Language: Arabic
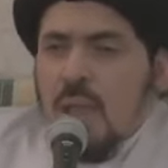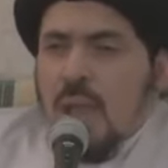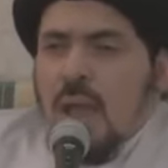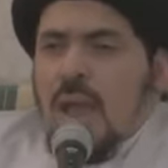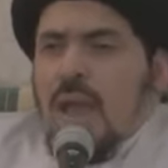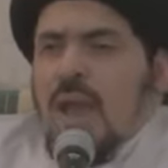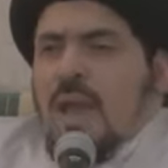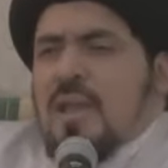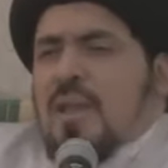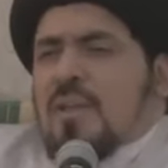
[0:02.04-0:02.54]

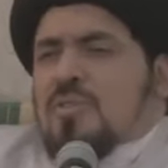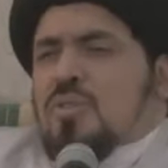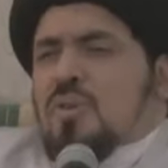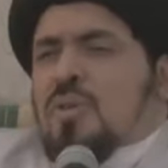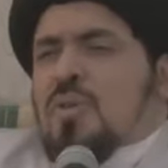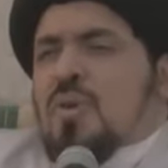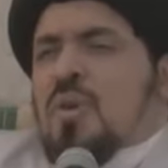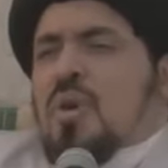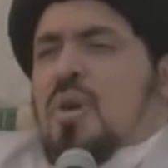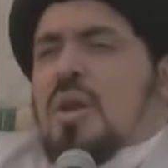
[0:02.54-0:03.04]
ايه
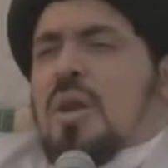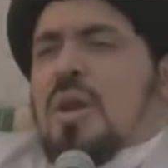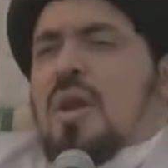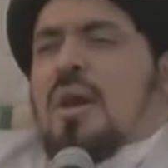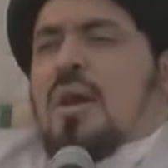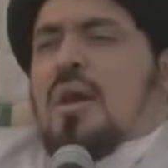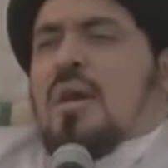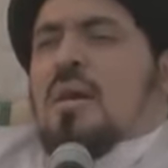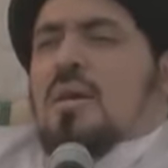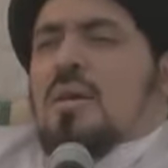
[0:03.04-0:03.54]

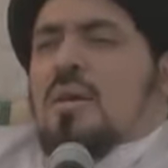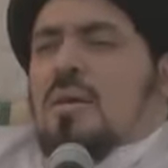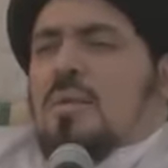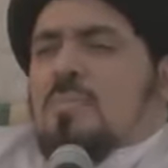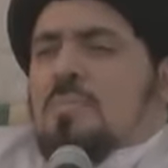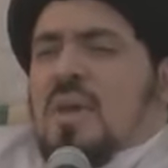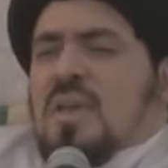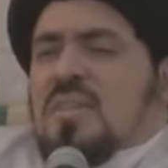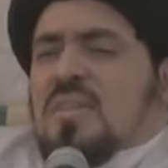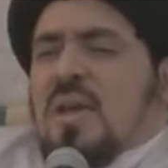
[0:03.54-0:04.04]
اخرى
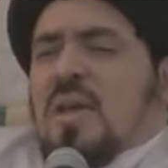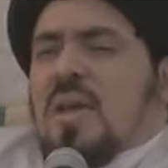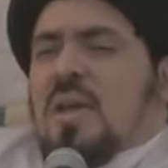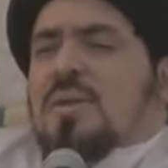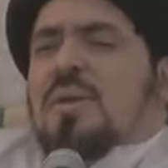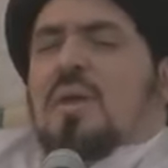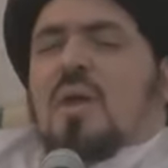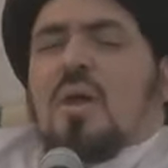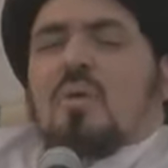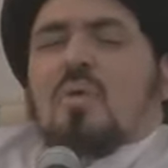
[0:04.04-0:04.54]

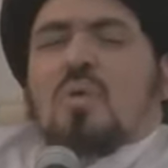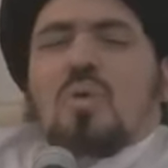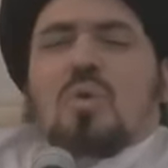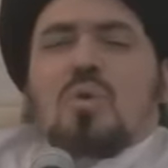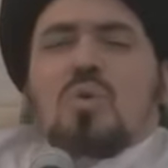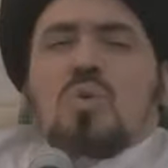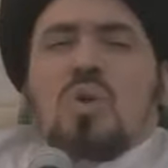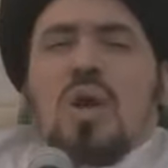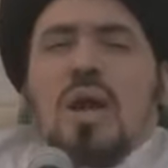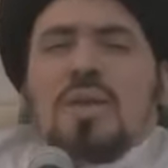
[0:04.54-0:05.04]
مثلا
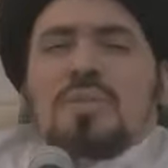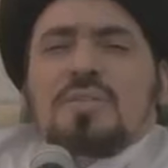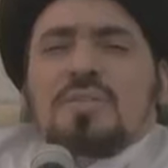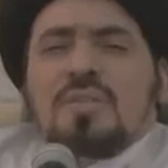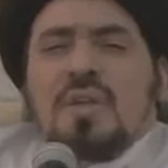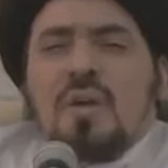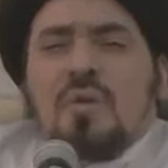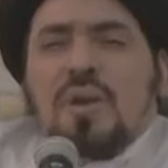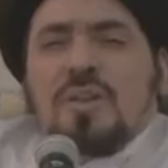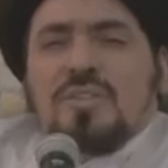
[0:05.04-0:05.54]
قوله
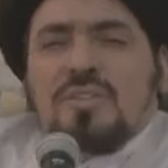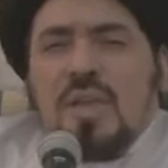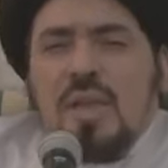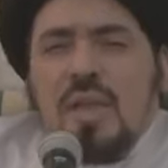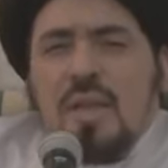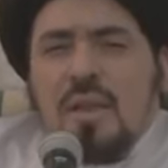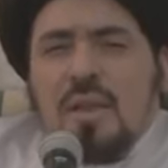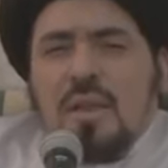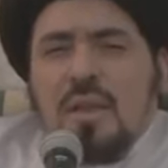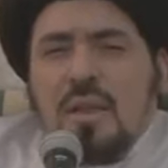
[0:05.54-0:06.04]
عز
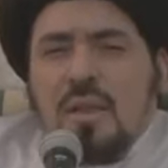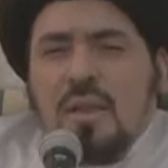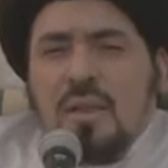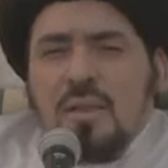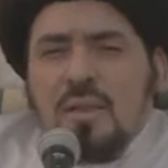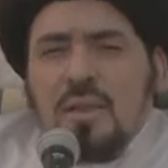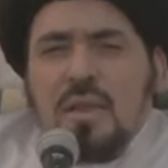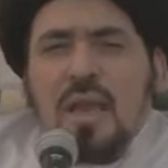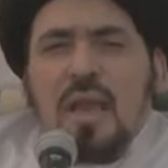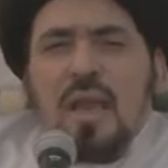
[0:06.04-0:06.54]
وجل
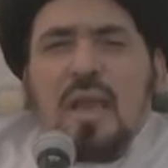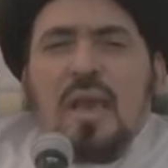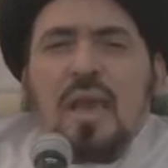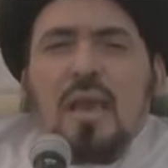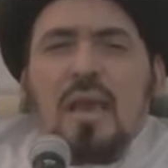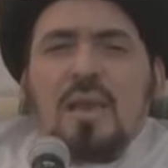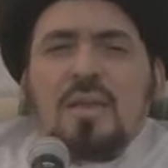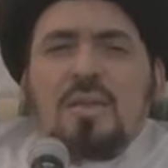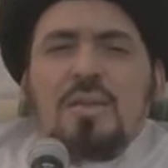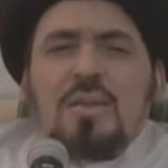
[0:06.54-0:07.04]

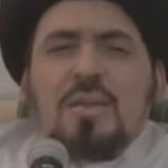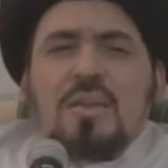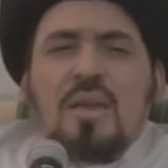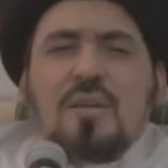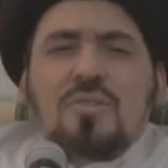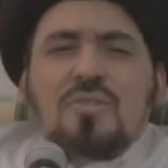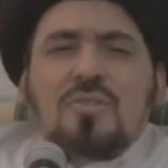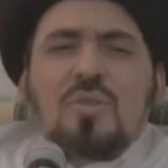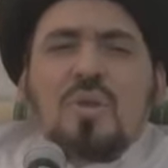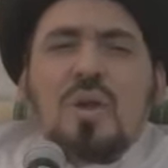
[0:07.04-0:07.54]
يا
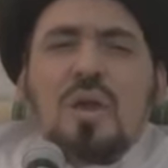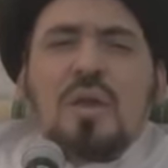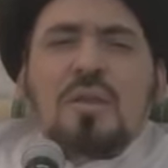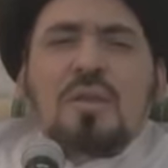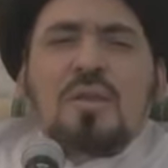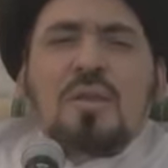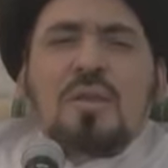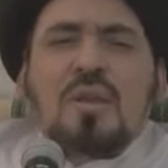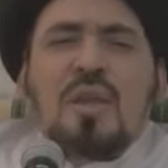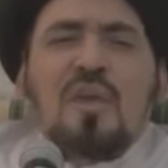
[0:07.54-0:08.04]
ايتها
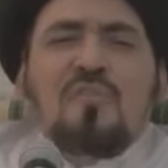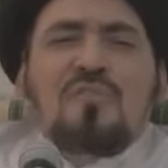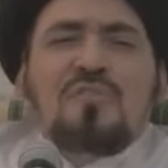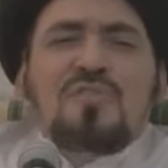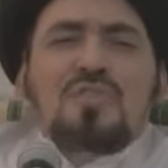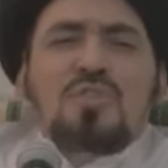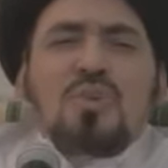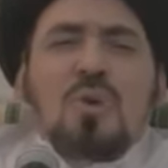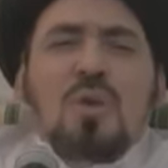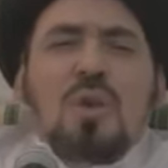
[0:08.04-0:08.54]

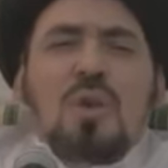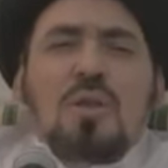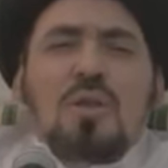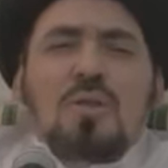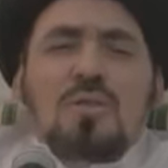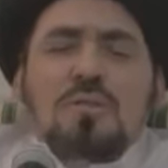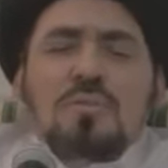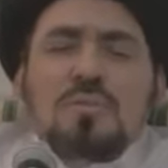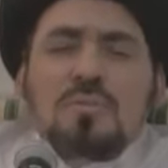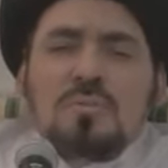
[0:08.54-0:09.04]
النفس
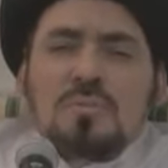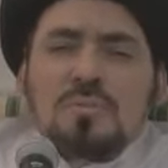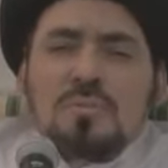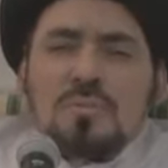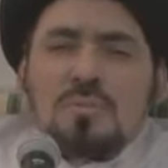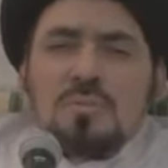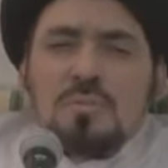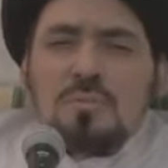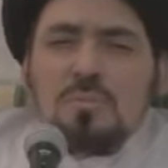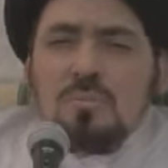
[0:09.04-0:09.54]

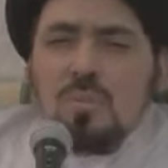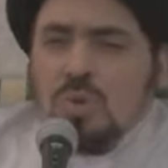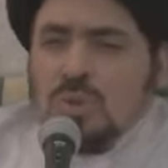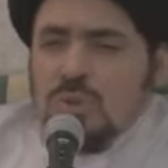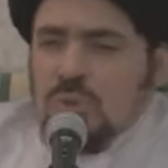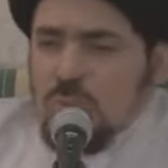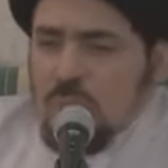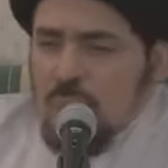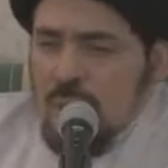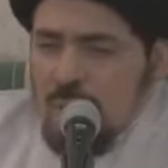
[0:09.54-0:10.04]

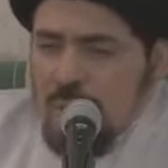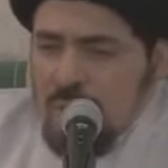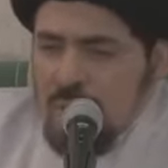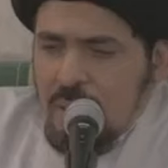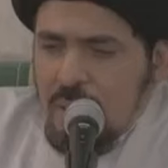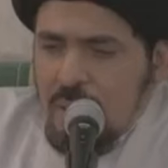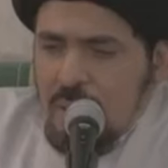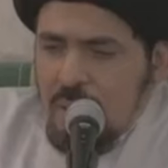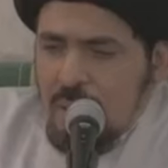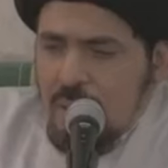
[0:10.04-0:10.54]

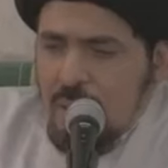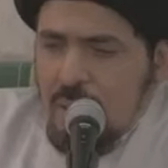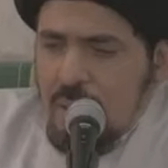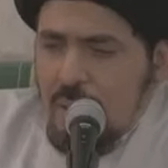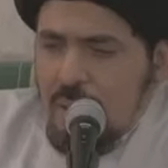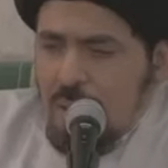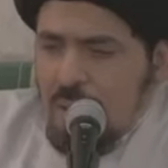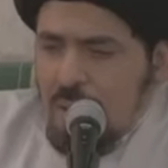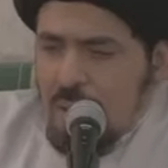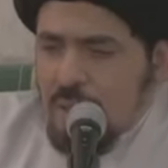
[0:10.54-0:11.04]

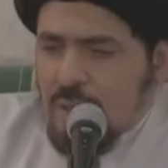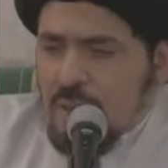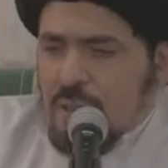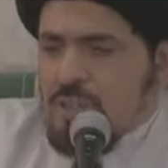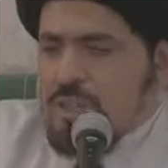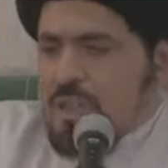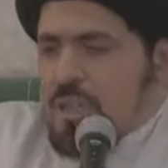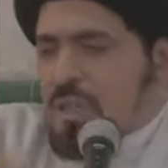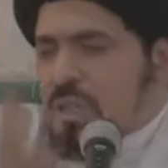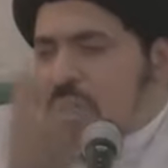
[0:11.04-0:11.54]
المطمئنه
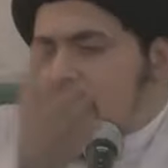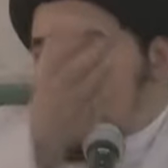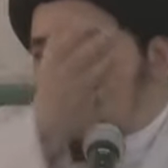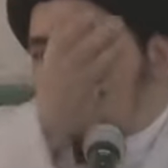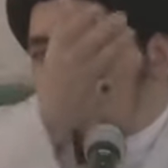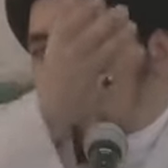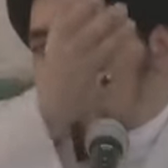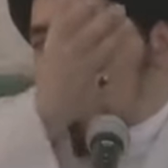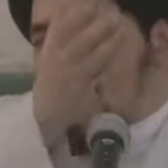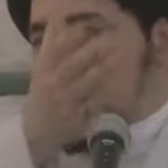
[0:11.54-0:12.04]

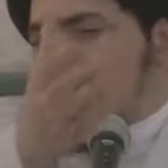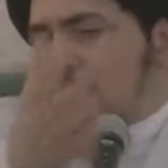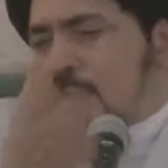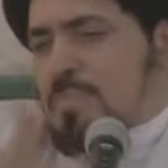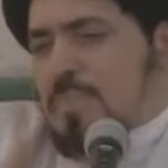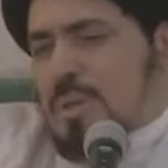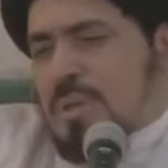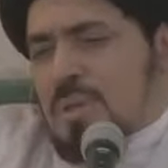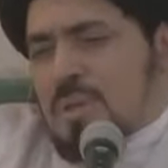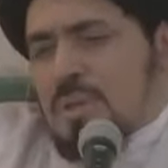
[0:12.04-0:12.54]
ارجعي الى
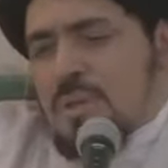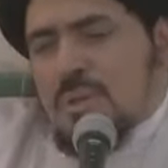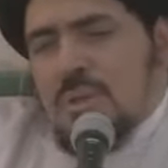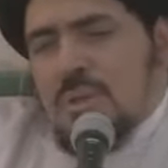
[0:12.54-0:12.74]
ربك